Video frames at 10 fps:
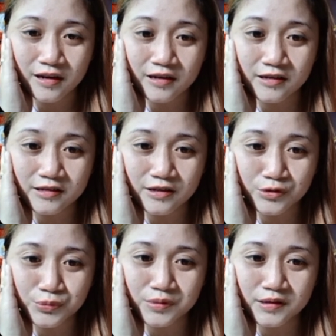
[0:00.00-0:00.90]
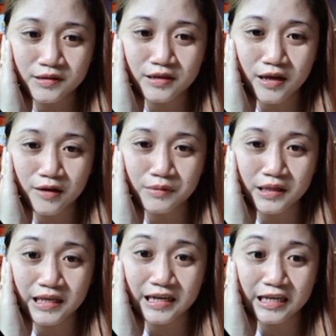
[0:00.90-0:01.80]
narinig niya yung
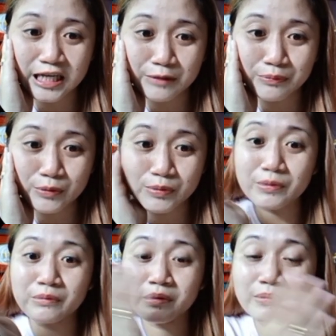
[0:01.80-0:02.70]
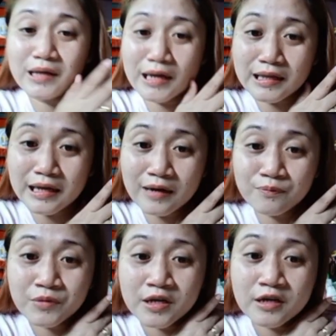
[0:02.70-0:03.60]
sinabi ni Kalinga Prab na magbibigay
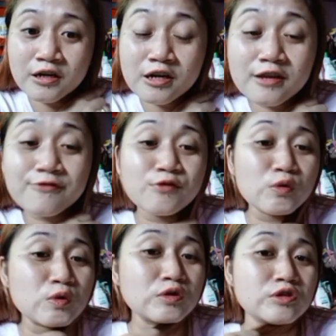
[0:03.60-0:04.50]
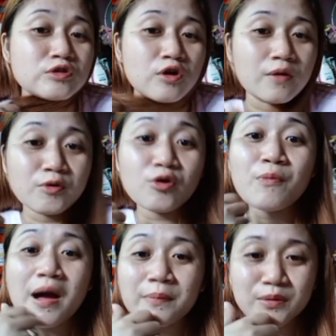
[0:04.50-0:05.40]
ng relief goods. Um,
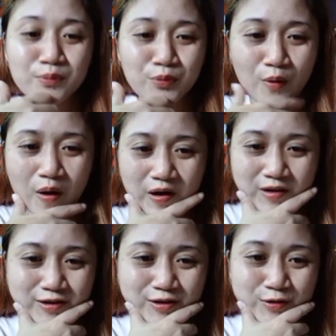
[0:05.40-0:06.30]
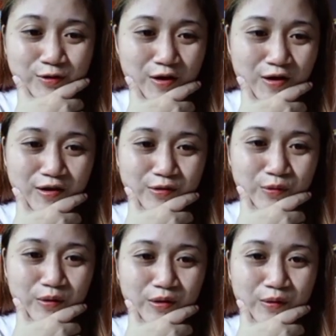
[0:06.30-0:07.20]
lumapit po agad siya. So,
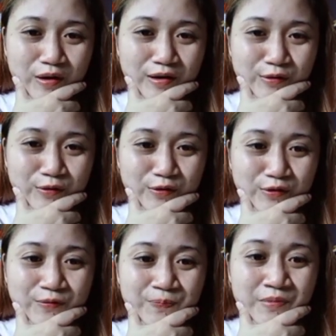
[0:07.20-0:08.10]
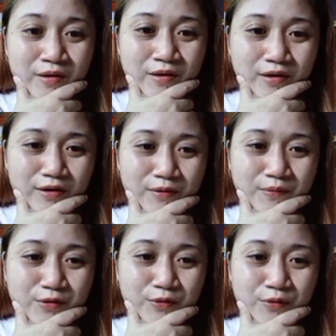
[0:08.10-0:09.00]
nakakatuwa yung ganito no.
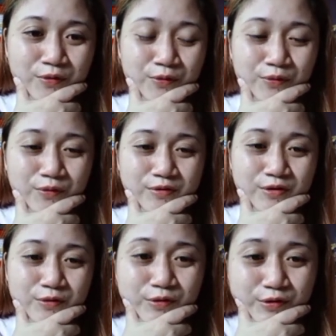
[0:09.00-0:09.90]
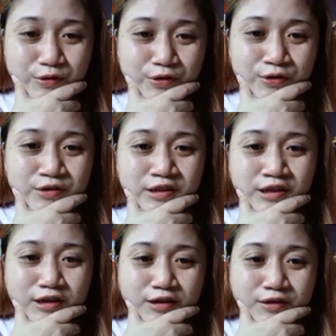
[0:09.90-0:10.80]
Um, itong siguro,
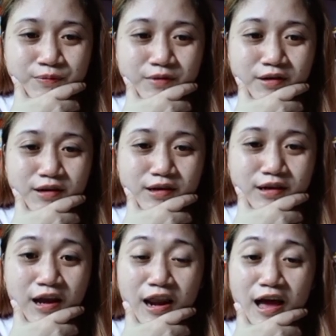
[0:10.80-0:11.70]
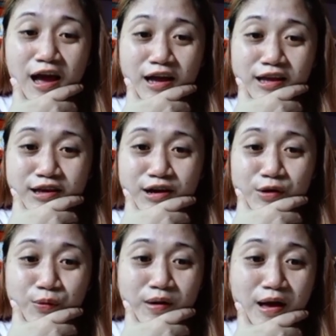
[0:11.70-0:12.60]
um, kailangan
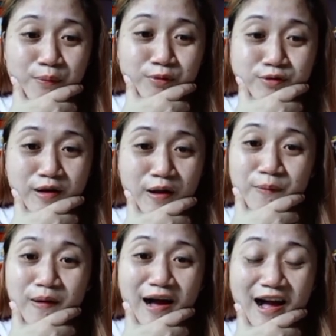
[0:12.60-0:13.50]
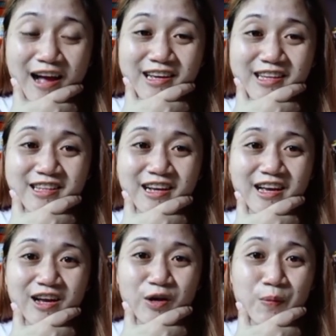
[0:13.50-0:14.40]
niya o wala po silang
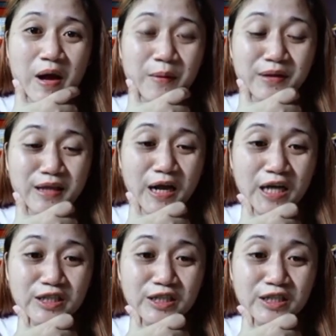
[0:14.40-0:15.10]
makain, kaya lumapit